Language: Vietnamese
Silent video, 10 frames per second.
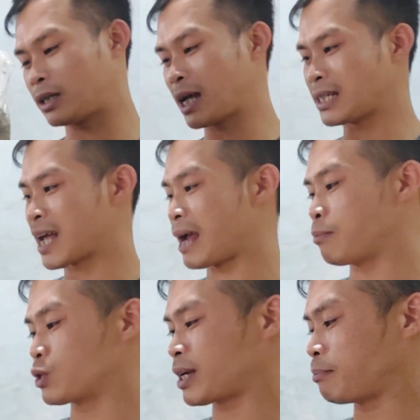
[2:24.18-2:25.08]
dạ dày
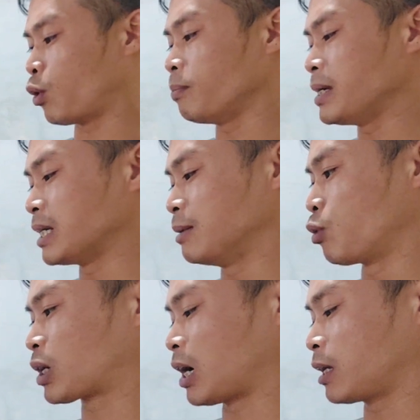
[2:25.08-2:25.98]

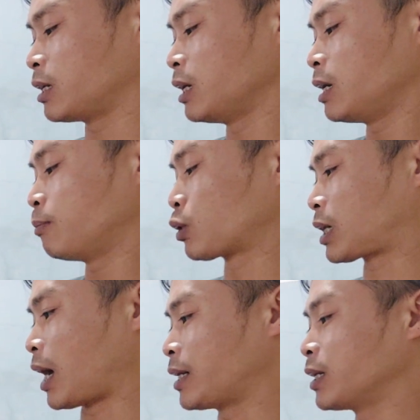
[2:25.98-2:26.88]
140.000 một cây một
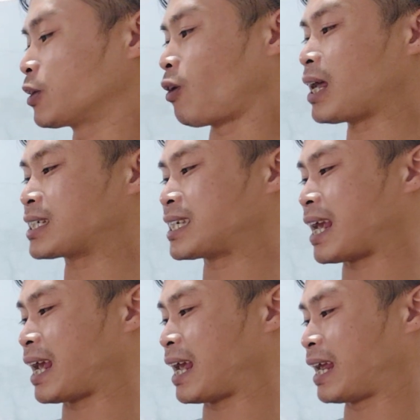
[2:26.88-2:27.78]
cân đó là
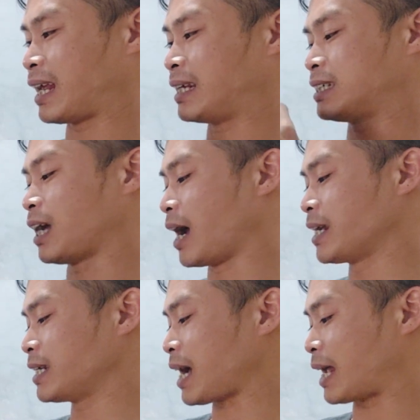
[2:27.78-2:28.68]
chè
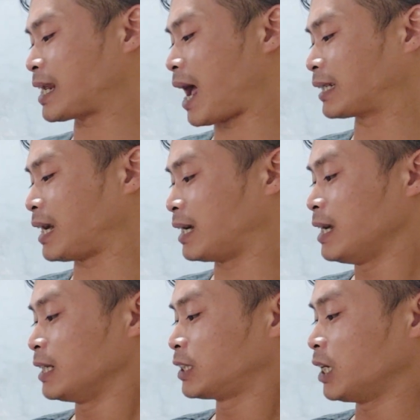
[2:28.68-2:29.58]
dây như cả nhà nhá
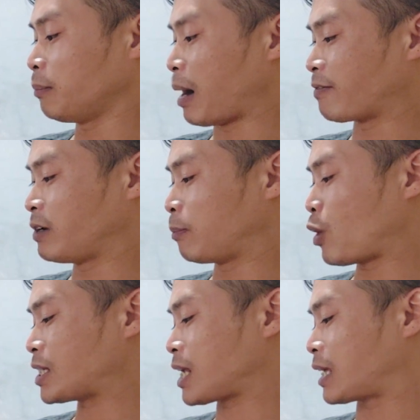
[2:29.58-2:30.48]
chữa bệnh viêm
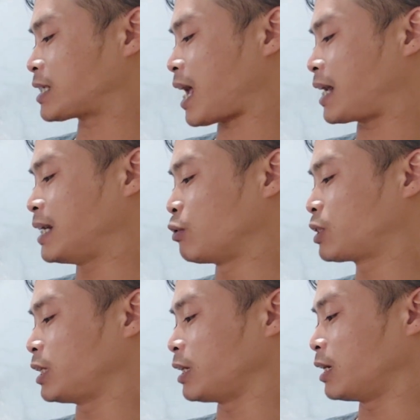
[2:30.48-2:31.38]
lết dạ dày điều
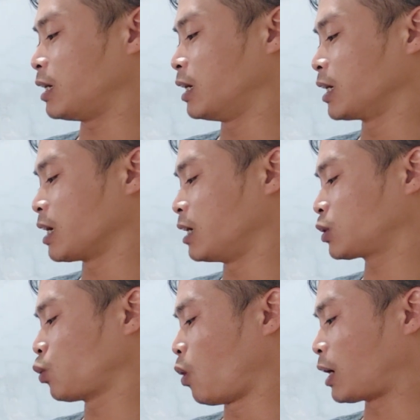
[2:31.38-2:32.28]
trị ợ hơi ợ
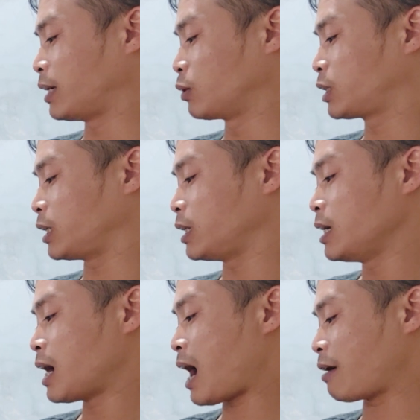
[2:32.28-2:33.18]
chua điều trị
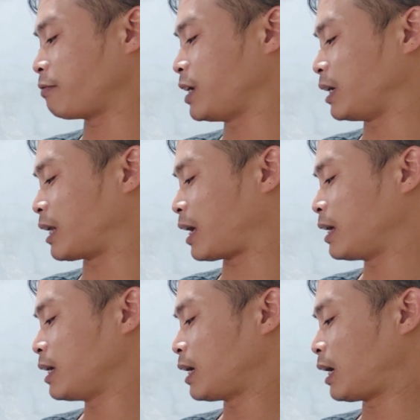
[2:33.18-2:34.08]
hang vị này
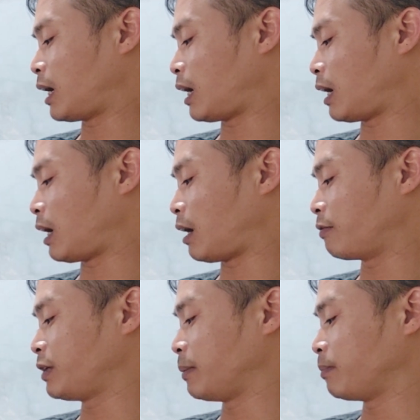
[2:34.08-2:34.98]

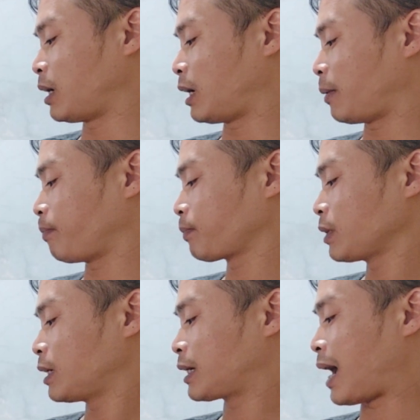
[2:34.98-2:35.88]
à, viêm à,
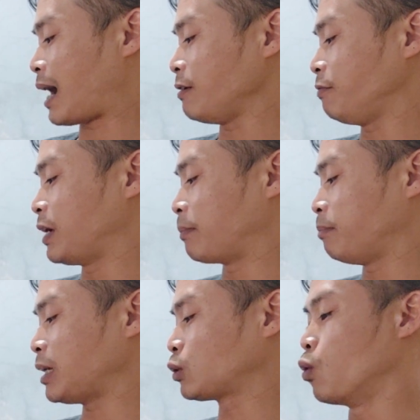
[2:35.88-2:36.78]
kháng
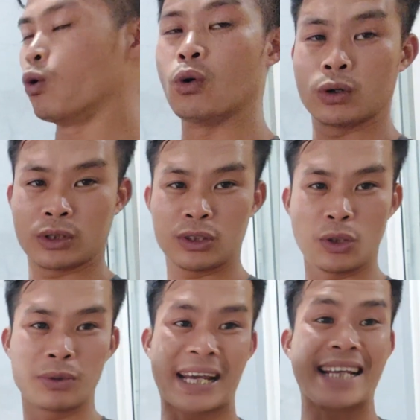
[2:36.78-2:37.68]
viêm mất ngủ nói
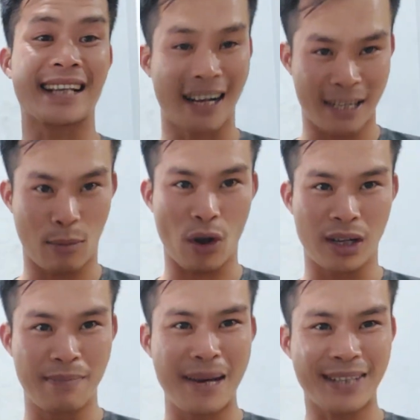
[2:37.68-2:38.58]
chung chè dây thì mọi
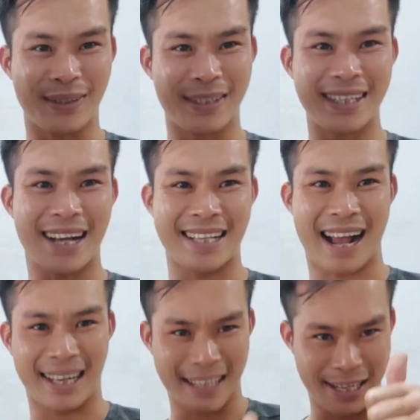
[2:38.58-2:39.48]
người biết rồi nhé cả
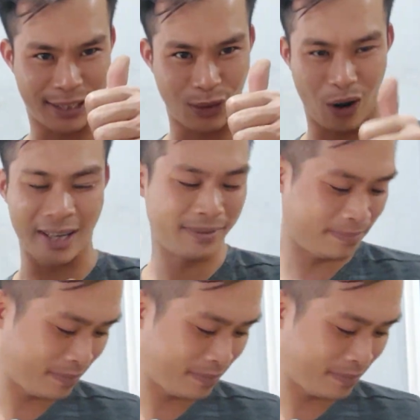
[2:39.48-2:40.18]
nhà nhá chuẩn